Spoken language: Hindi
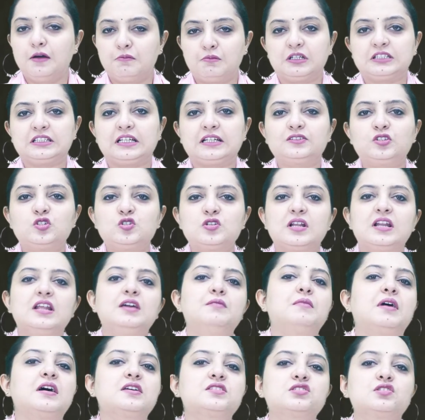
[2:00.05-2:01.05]
बताते चले
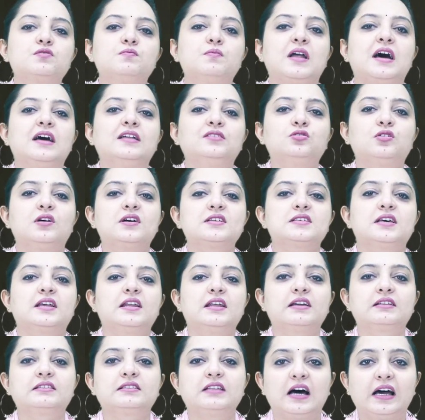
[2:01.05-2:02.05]
मास्टर प्लान
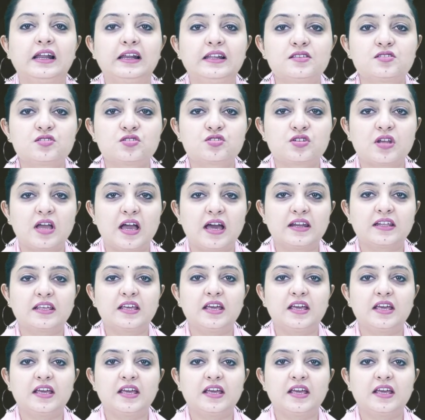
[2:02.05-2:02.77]
2041 शहर